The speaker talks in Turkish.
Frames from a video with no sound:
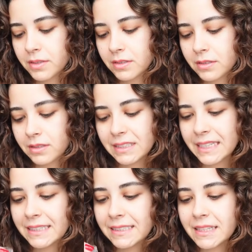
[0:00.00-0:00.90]
bir
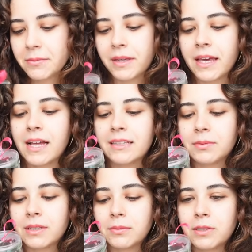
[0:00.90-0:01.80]
serisi gibi geldi
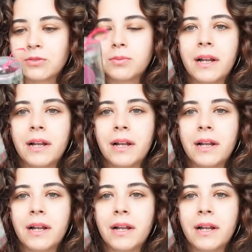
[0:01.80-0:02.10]
bana Beauty